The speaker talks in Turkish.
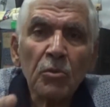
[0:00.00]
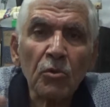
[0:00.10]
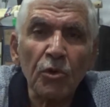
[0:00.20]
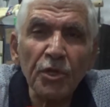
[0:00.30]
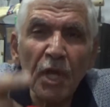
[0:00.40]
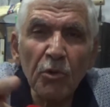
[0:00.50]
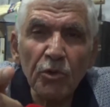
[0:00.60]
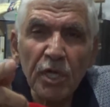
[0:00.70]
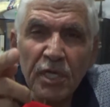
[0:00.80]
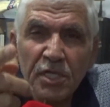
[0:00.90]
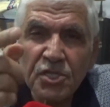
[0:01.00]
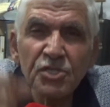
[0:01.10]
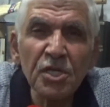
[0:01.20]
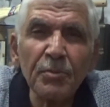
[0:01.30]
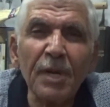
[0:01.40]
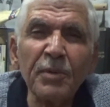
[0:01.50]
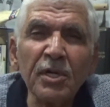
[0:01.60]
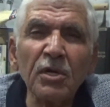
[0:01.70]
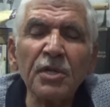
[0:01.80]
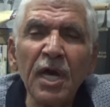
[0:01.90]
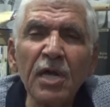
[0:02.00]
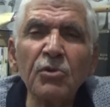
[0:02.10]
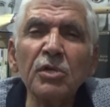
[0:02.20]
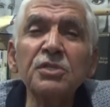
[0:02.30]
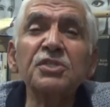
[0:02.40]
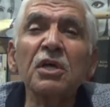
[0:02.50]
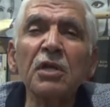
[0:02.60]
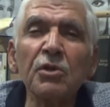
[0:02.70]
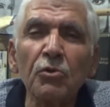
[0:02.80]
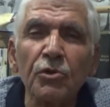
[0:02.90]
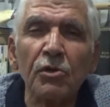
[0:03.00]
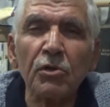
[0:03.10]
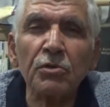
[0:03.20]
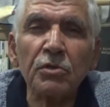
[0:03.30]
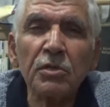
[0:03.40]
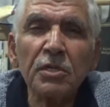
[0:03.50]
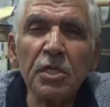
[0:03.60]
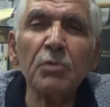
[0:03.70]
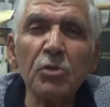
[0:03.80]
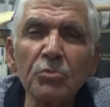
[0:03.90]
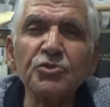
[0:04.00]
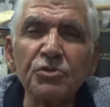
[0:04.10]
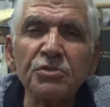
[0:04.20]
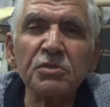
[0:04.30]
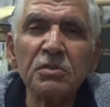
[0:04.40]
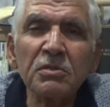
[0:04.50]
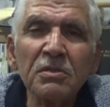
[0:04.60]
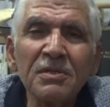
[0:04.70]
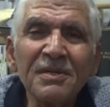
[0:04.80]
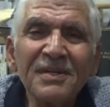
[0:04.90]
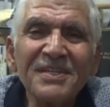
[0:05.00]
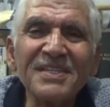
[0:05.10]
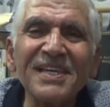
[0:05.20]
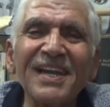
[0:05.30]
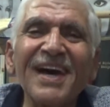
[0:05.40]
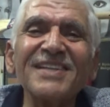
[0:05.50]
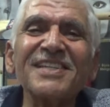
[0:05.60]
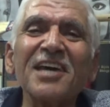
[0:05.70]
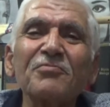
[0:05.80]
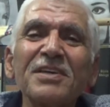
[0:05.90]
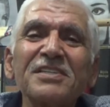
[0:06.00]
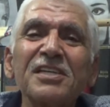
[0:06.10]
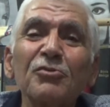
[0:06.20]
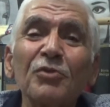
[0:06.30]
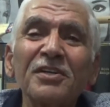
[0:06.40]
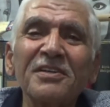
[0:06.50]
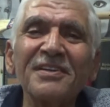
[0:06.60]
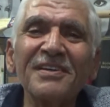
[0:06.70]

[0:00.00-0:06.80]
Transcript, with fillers: Konudan konuya geçeceğim. Amerika'da her gün insanlar öldürülüyor. Niye biliyor musunuz? Silah serbestliği var.